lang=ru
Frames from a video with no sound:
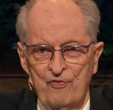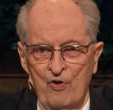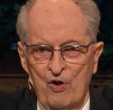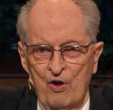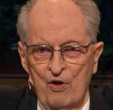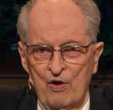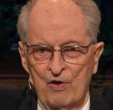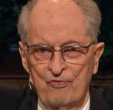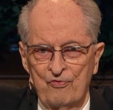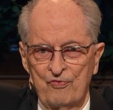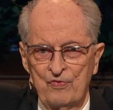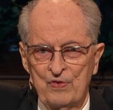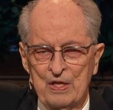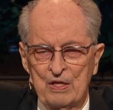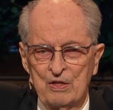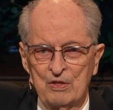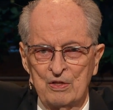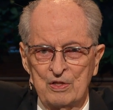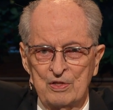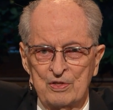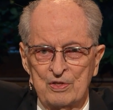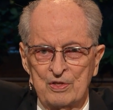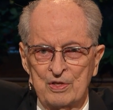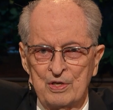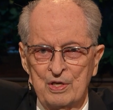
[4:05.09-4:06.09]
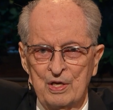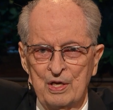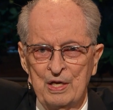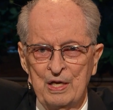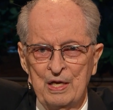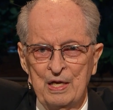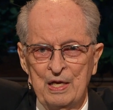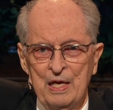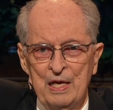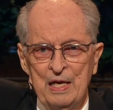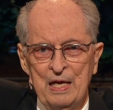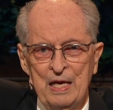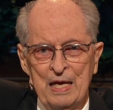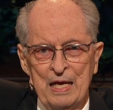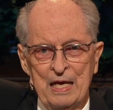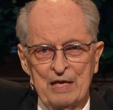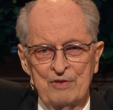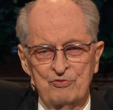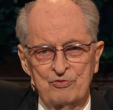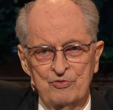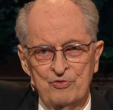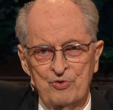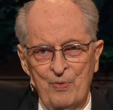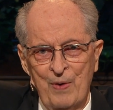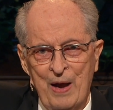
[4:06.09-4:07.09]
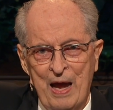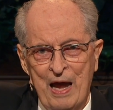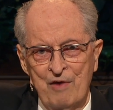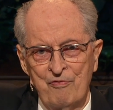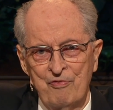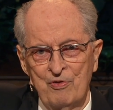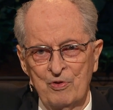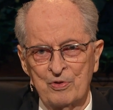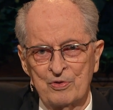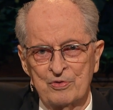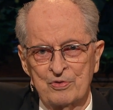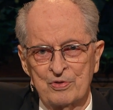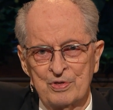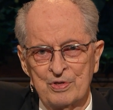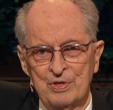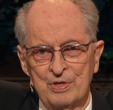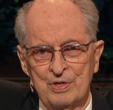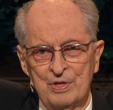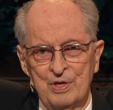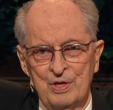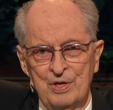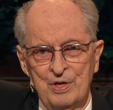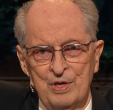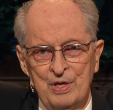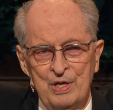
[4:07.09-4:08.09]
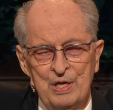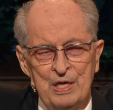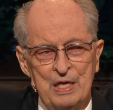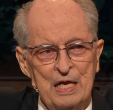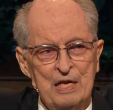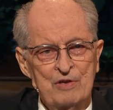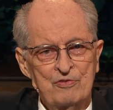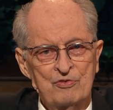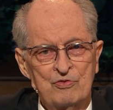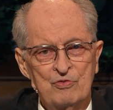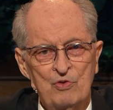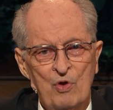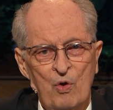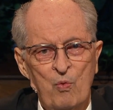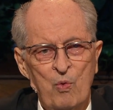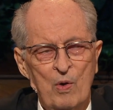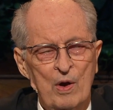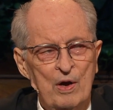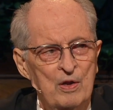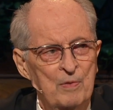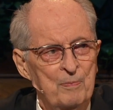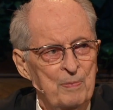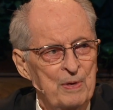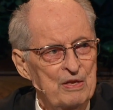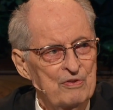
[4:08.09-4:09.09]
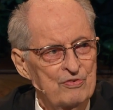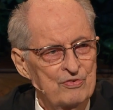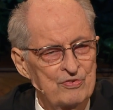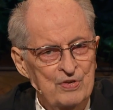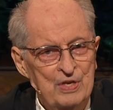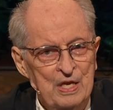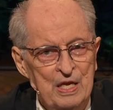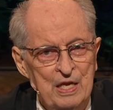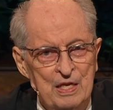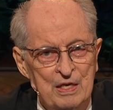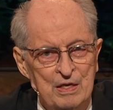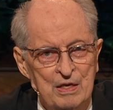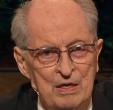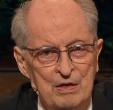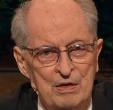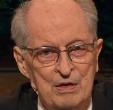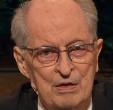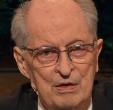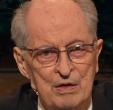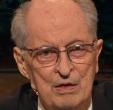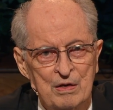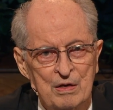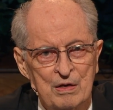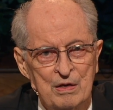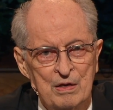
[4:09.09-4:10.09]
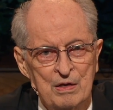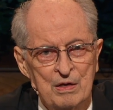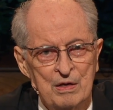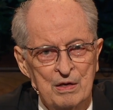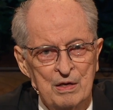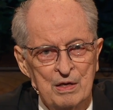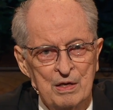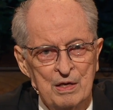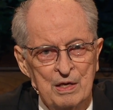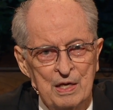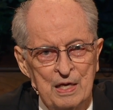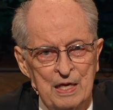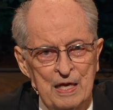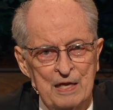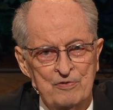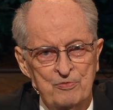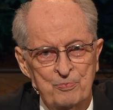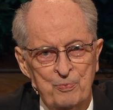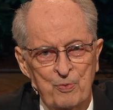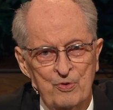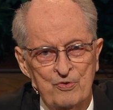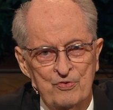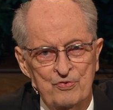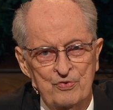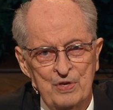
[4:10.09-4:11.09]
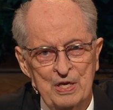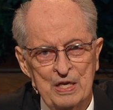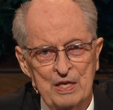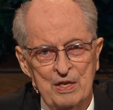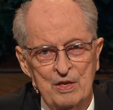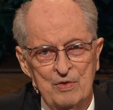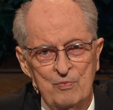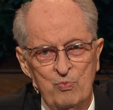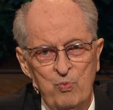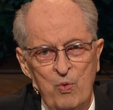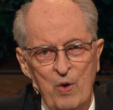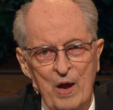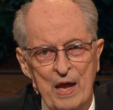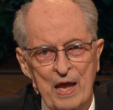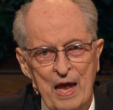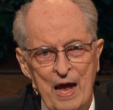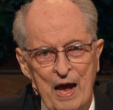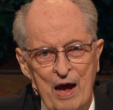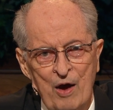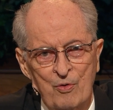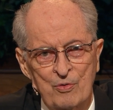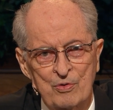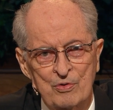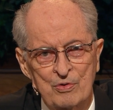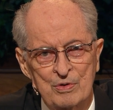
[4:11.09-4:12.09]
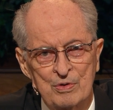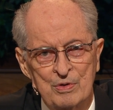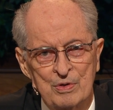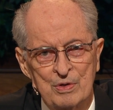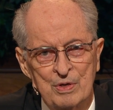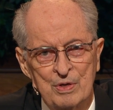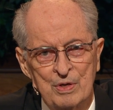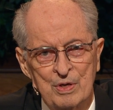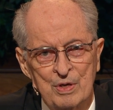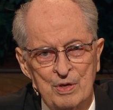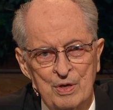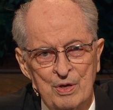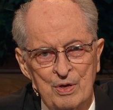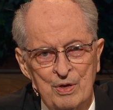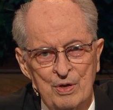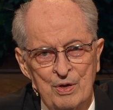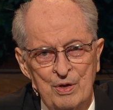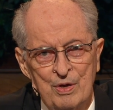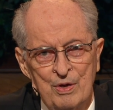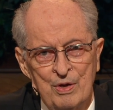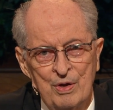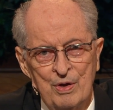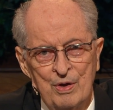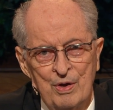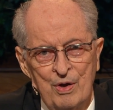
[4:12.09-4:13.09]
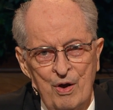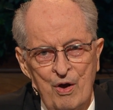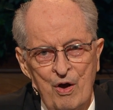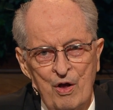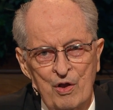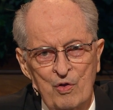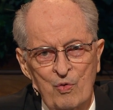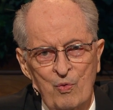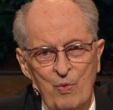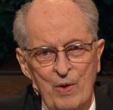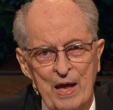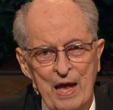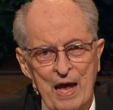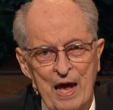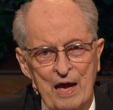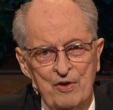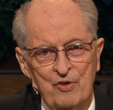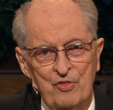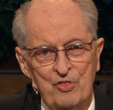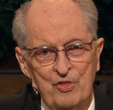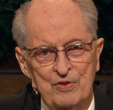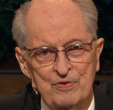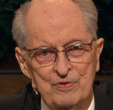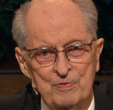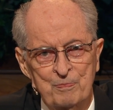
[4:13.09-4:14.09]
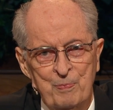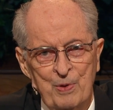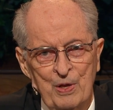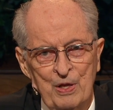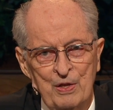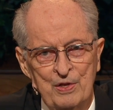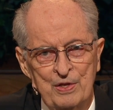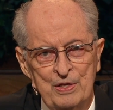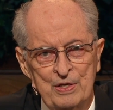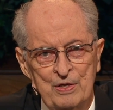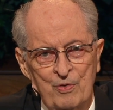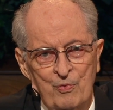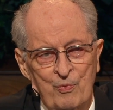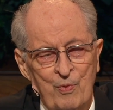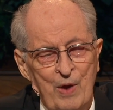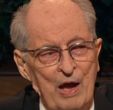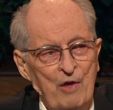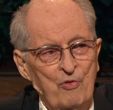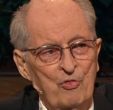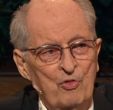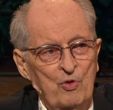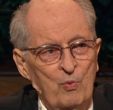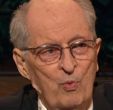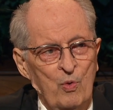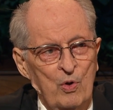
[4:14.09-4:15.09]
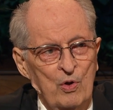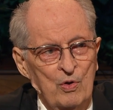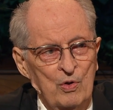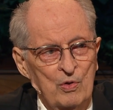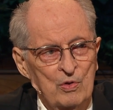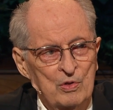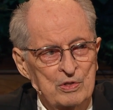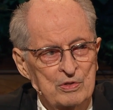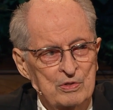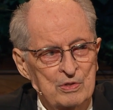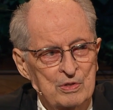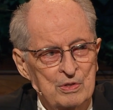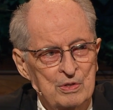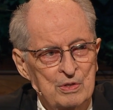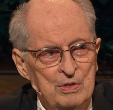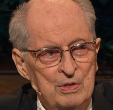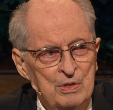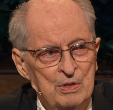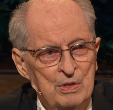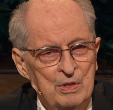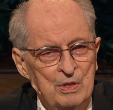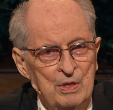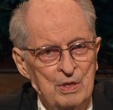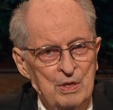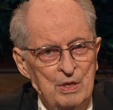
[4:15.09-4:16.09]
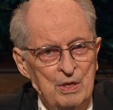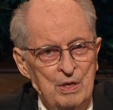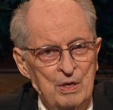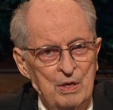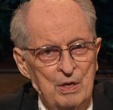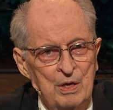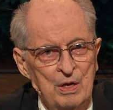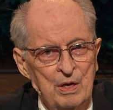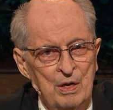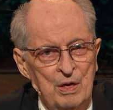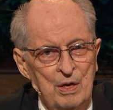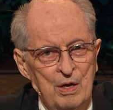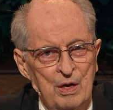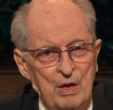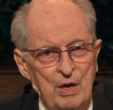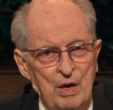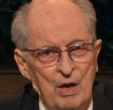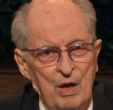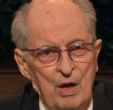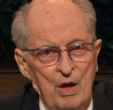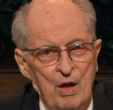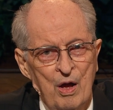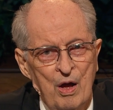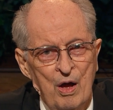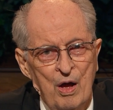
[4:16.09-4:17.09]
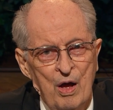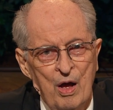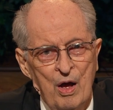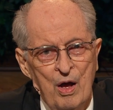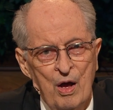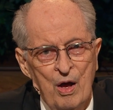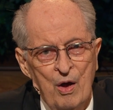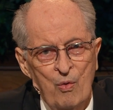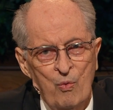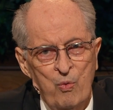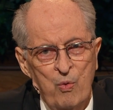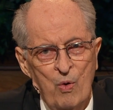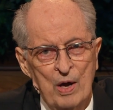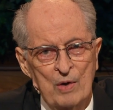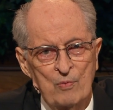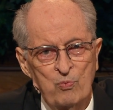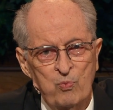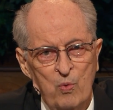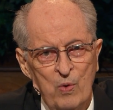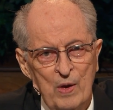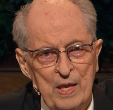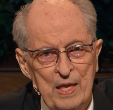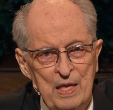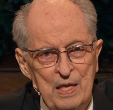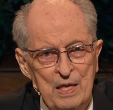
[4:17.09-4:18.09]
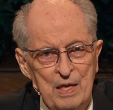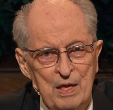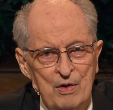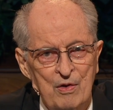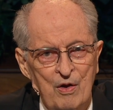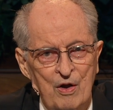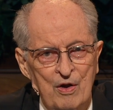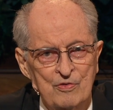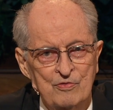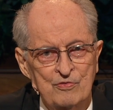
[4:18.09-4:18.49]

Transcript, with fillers: мир сильно отдалился, он скрылся из виду. Он теперь далеко-далеко вышел за пределы этого здания и ушел на другую сторону земли.